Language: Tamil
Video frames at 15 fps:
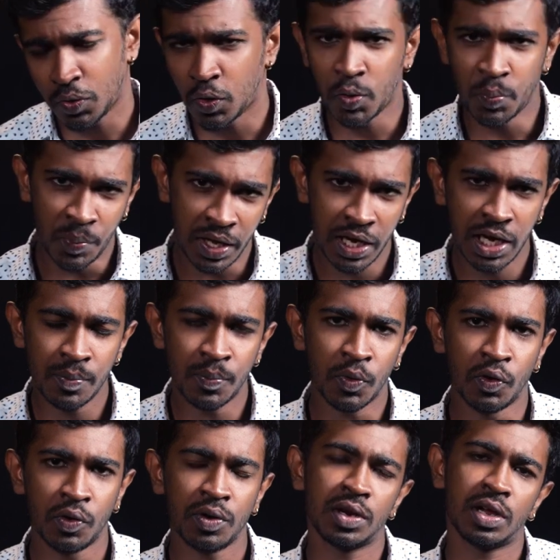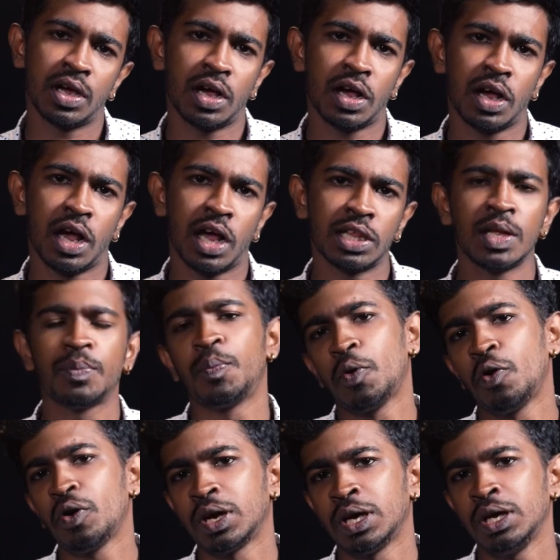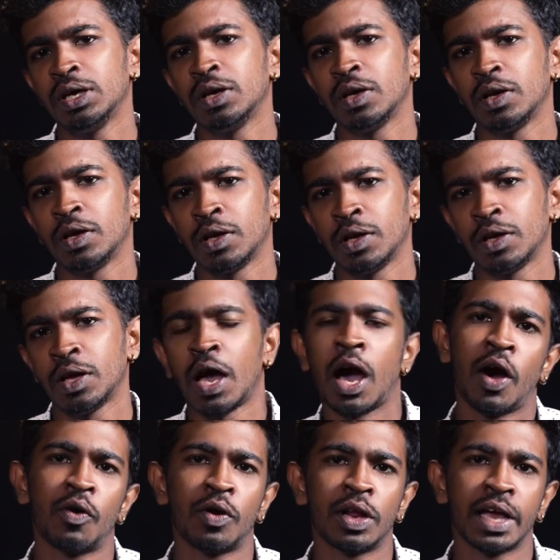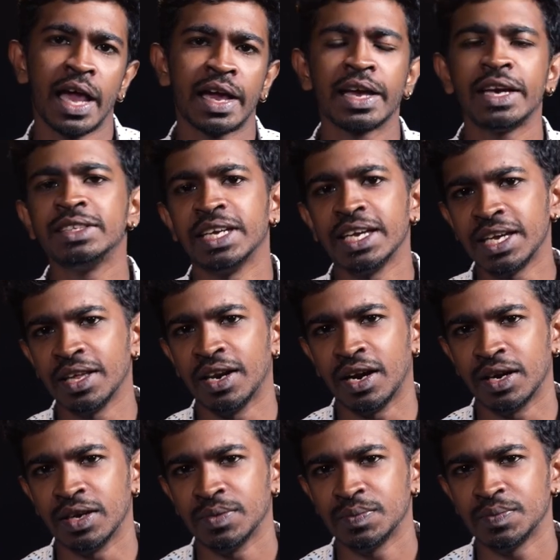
ஒரு பெரிய போர் அந்த போரை அவங்களோட கங்கையை ஜெயிக்கிறாங்க